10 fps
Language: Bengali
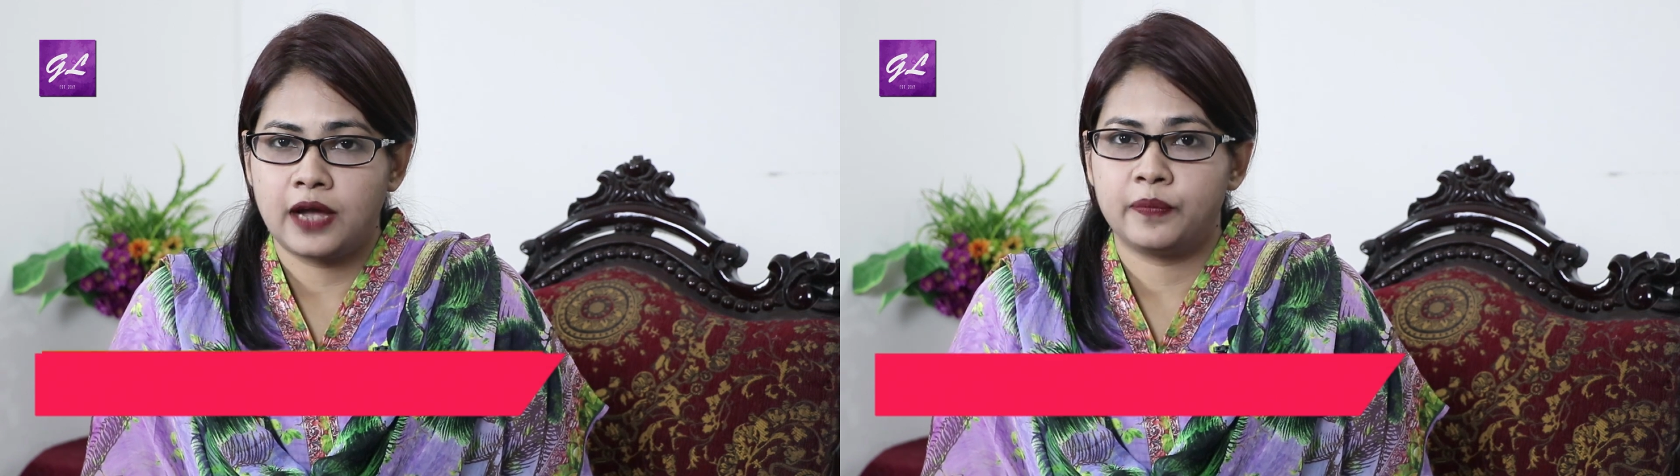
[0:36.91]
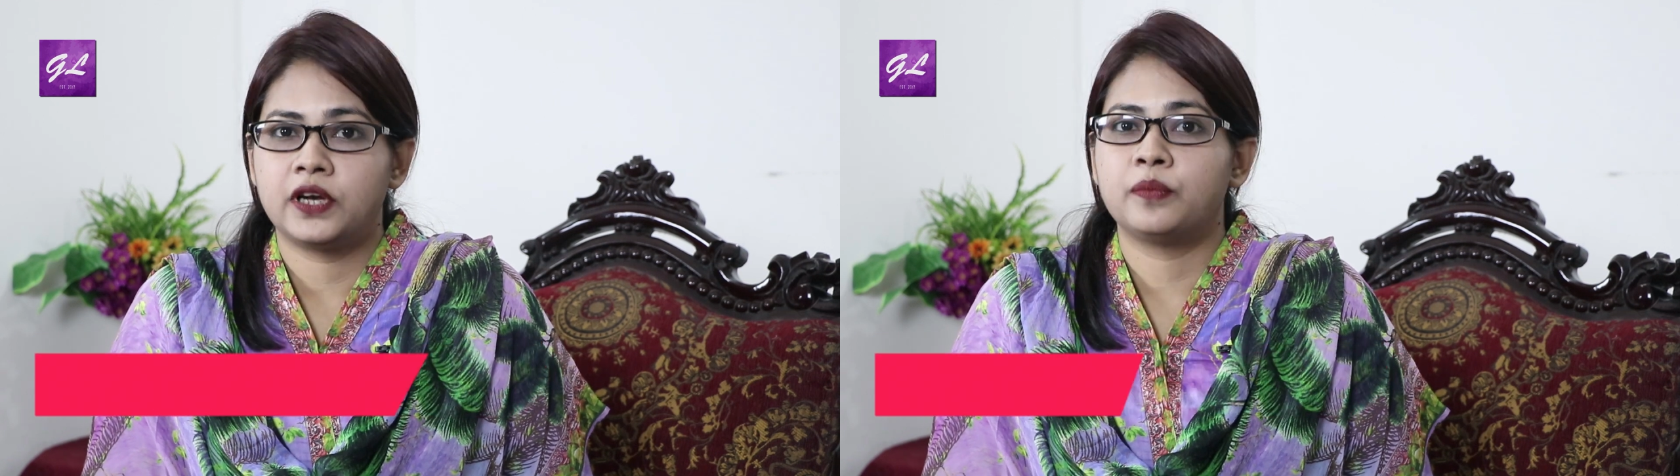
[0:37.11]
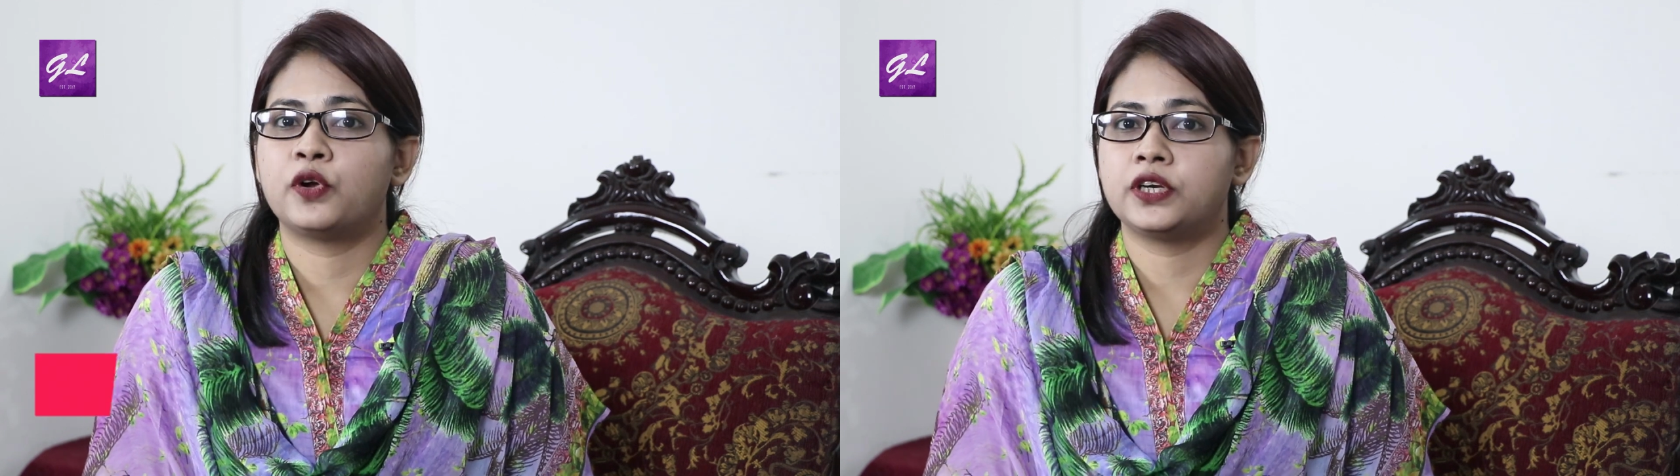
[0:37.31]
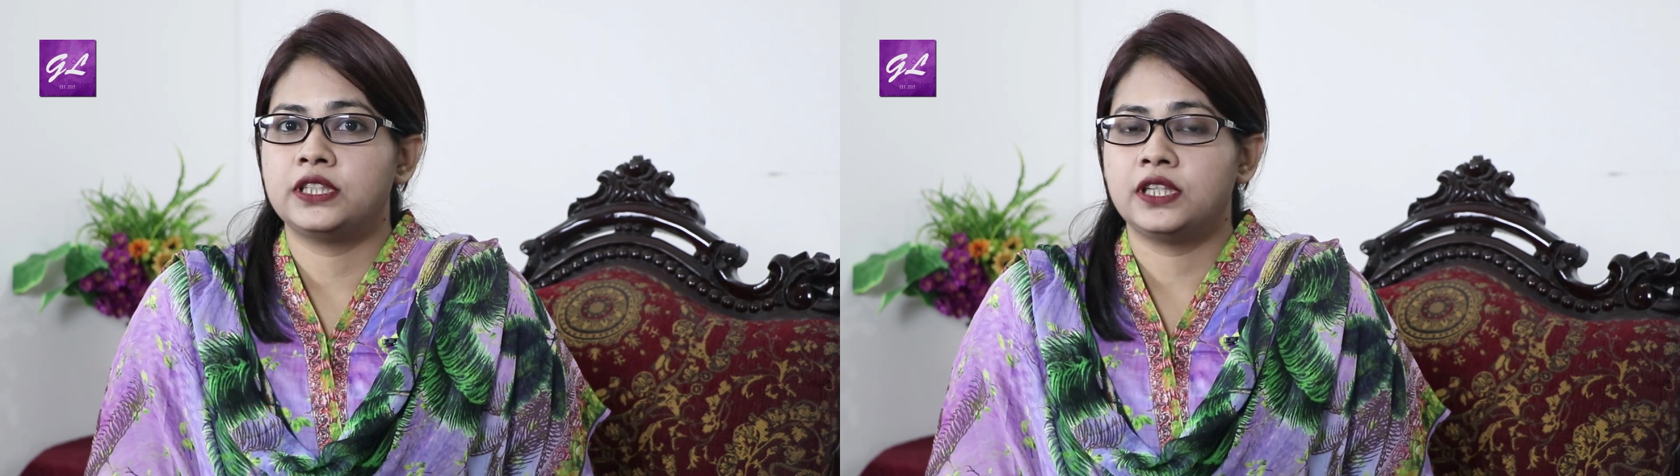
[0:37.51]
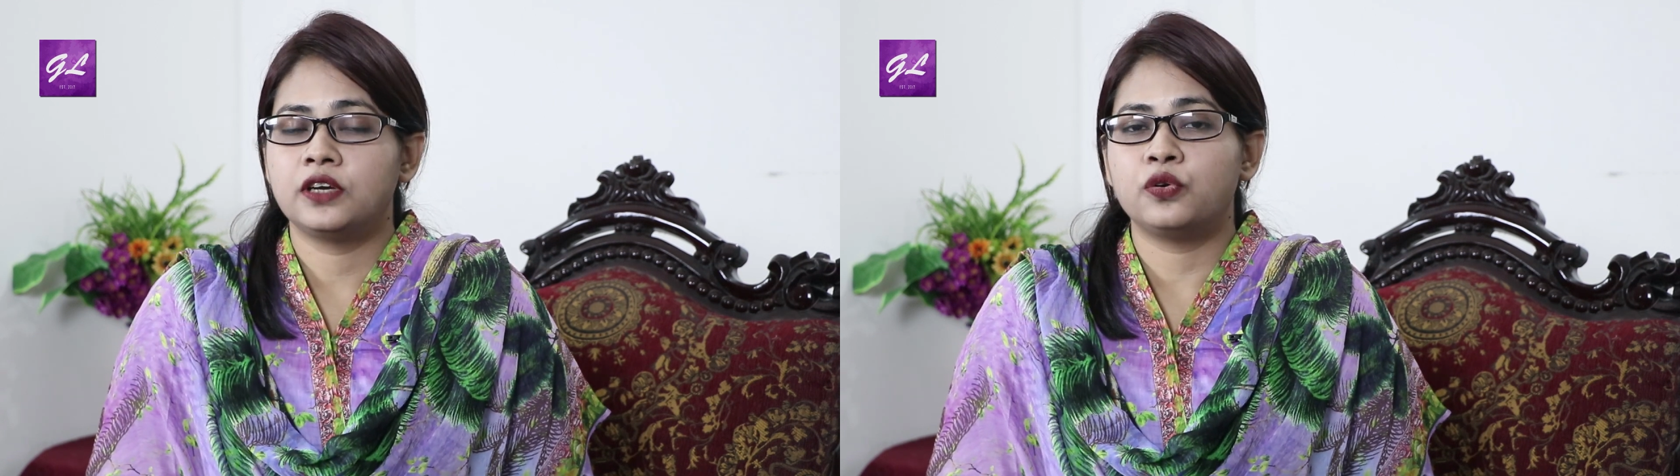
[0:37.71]
আপনার
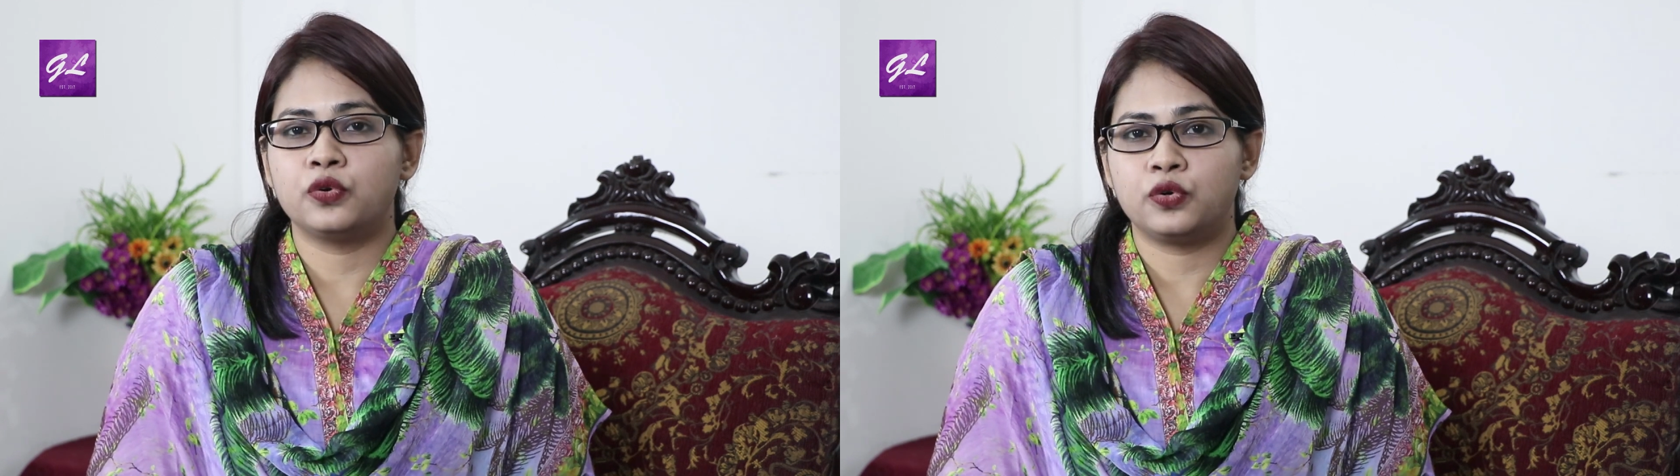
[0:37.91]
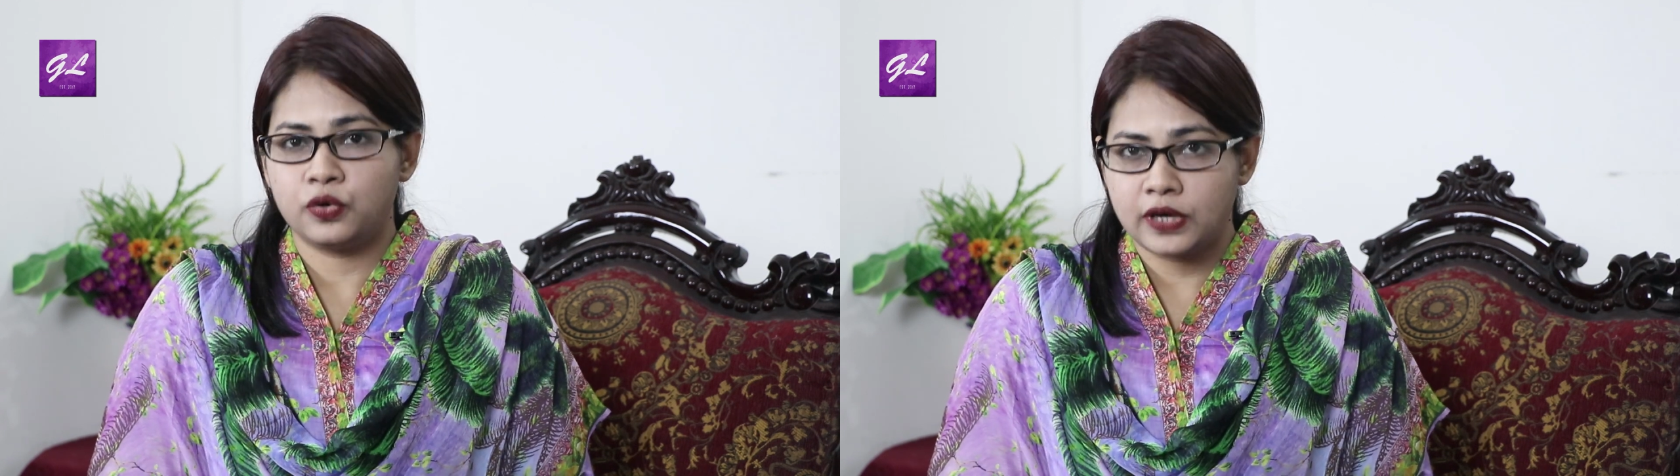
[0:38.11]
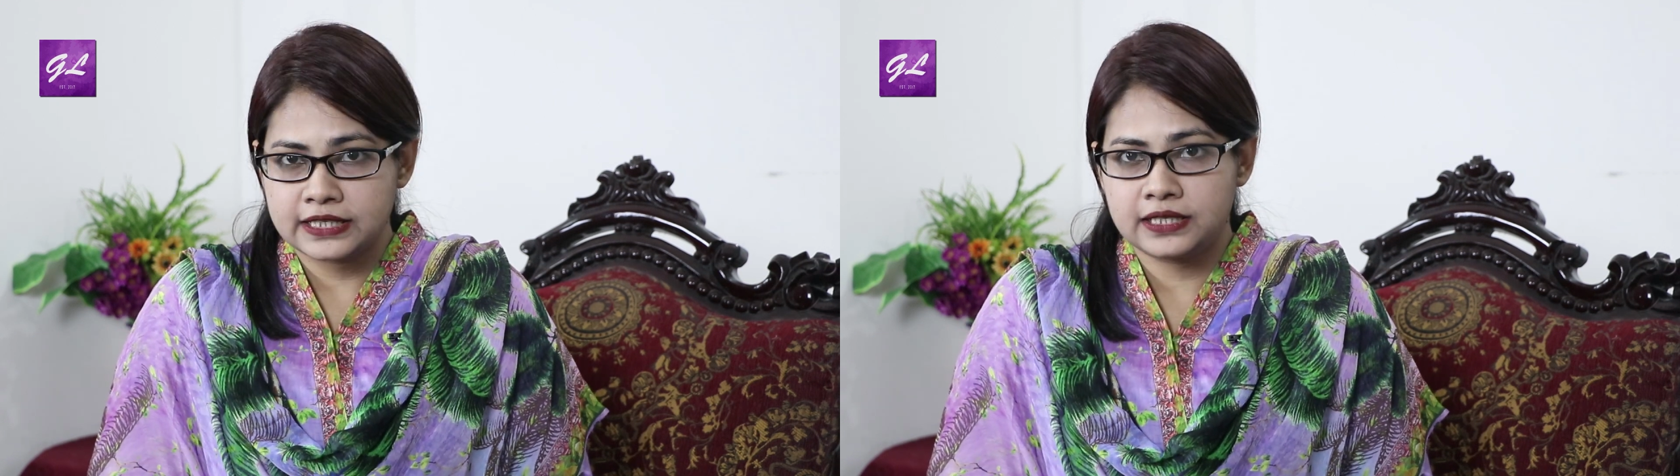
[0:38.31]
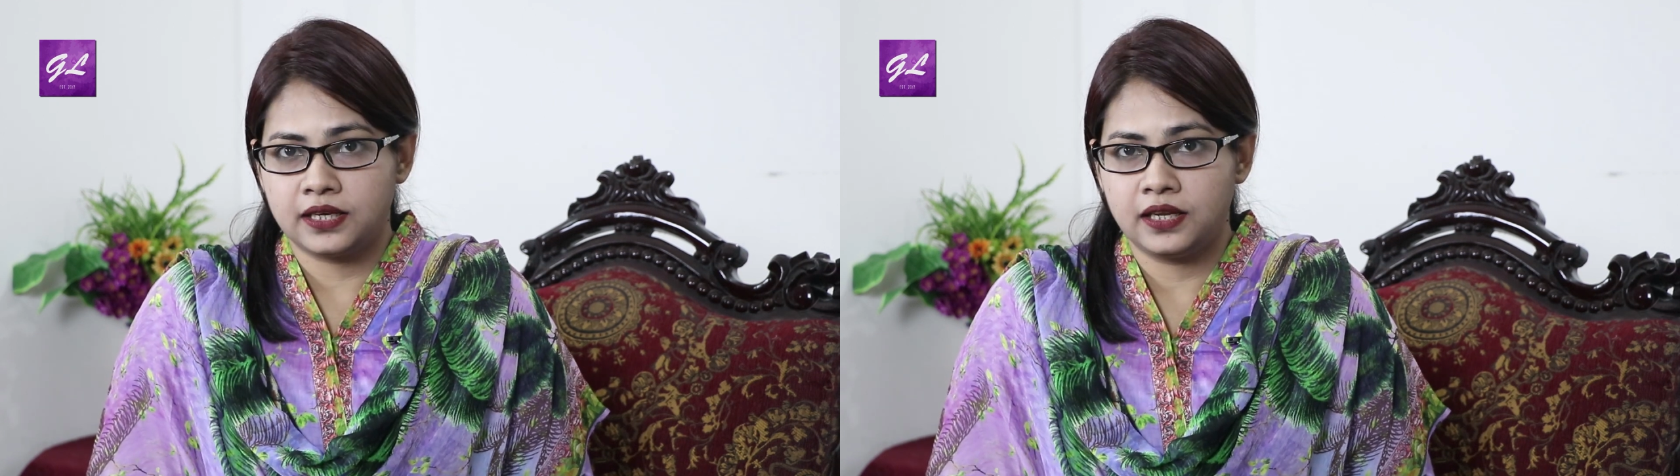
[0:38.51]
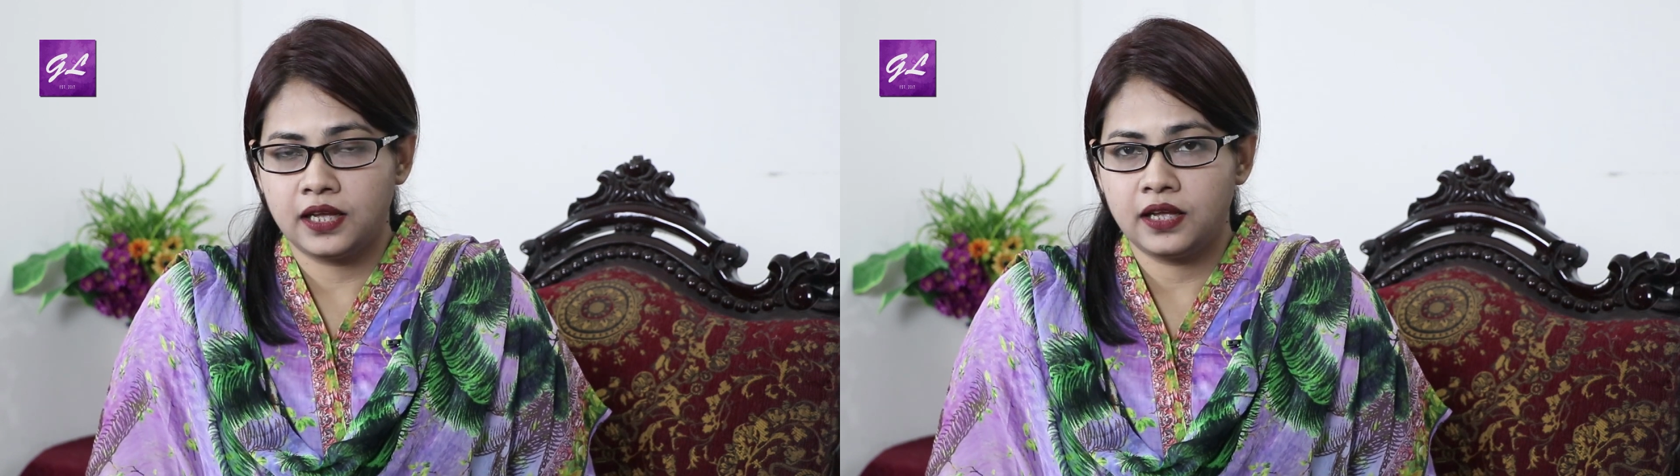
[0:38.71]
বডিতে কোনো রোগ আছে
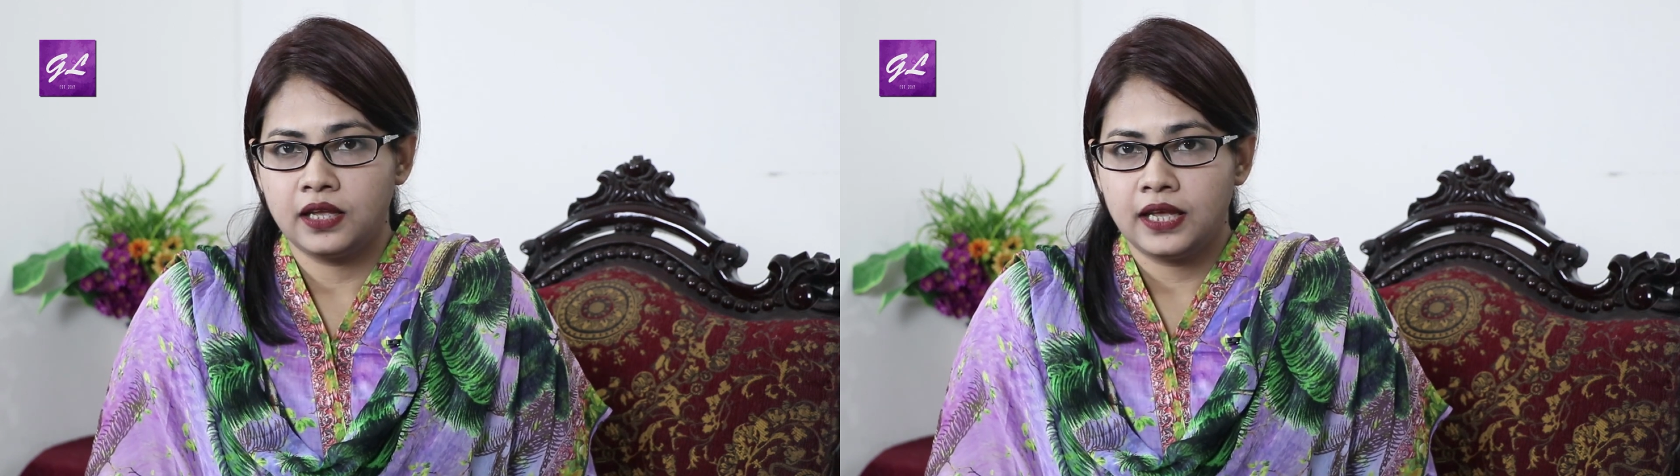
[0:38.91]
কি না